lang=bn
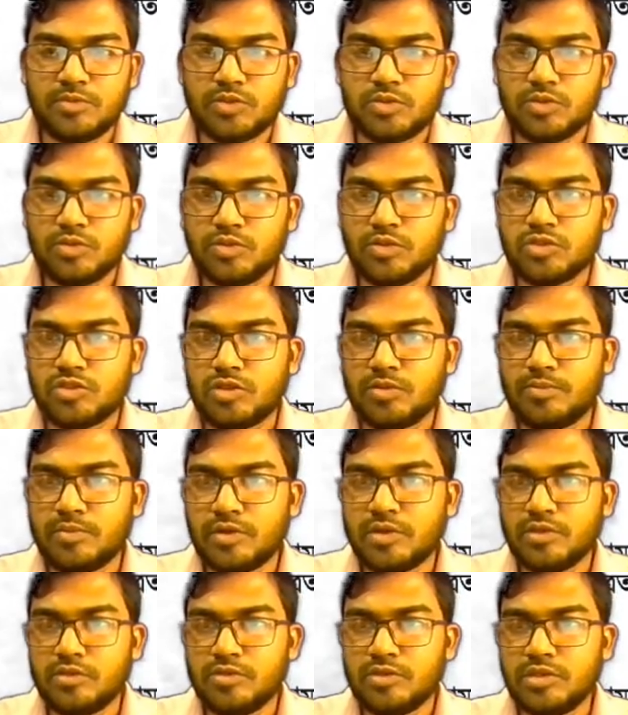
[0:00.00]
সুন্দর
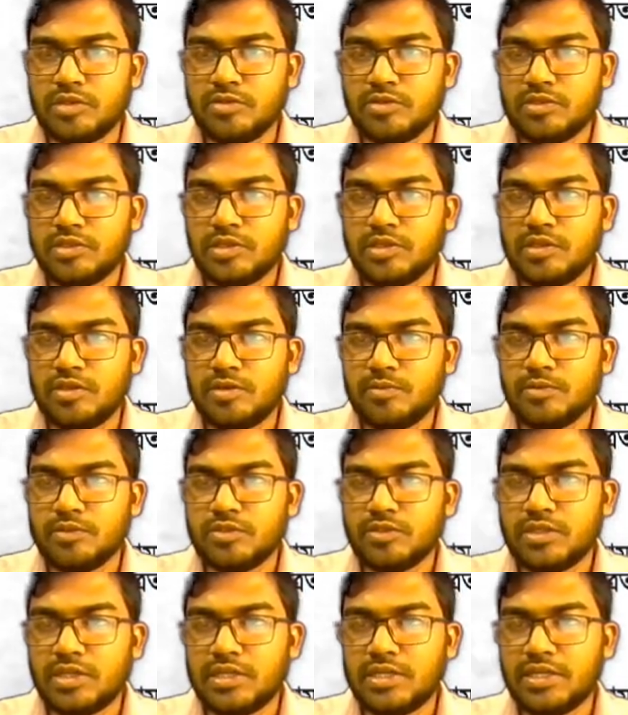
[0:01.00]
সম্পর্ক তৈরি করতে গেলে
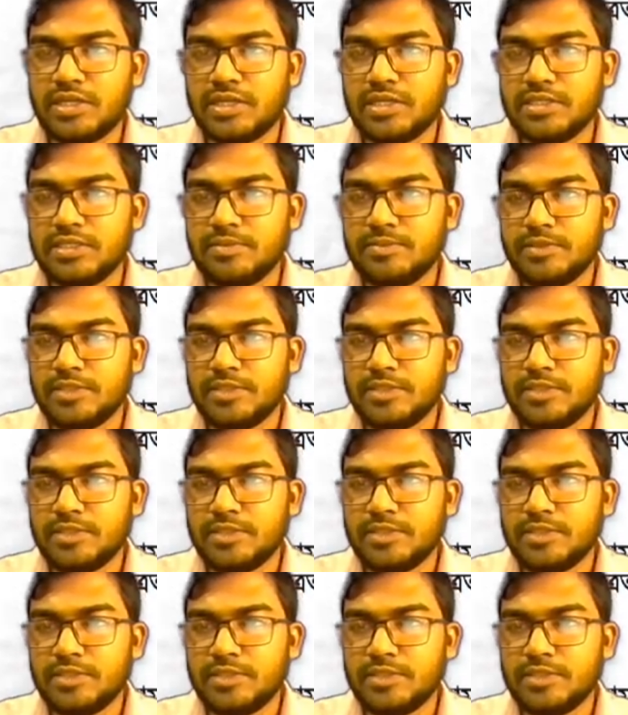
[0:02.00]
অবশ্যই আল্লাহর কাছে